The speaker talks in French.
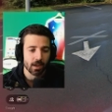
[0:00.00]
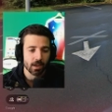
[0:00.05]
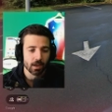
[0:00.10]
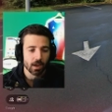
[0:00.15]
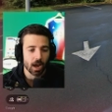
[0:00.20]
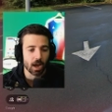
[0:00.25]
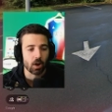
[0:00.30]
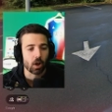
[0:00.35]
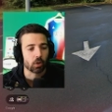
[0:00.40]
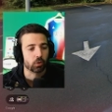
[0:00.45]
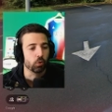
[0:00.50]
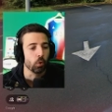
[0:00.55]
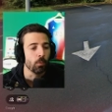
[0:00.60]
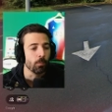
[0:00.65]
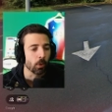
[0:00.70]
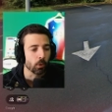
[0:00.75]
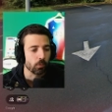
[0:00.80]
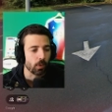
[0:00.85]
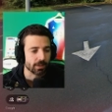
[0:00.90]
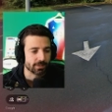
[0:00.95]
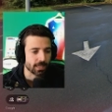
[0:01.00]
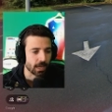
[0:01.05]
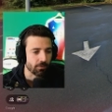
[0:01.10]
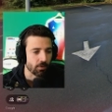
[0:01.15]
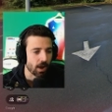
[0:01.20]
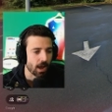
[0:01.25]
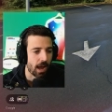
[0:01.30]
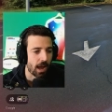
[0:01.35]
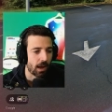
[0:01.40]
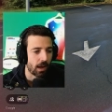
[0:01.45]
alors tout le monde doit
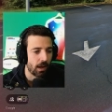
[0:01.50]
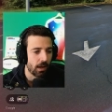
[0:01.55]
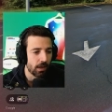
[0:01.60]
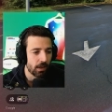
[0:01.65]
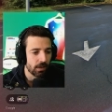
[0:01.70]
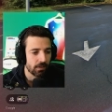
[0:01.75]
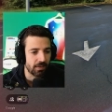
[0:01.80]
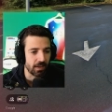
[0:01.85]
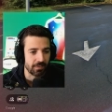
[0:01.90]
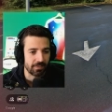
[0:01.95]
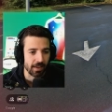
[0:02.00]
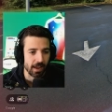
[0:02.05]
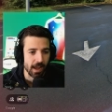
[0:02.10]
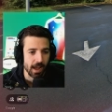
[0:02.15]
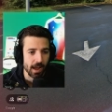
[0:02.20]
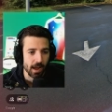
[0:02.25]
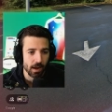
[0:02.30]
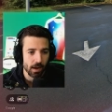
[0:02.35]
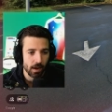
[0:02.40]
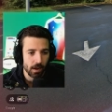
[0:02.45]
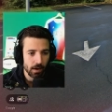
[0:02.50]
savoir, c'est ça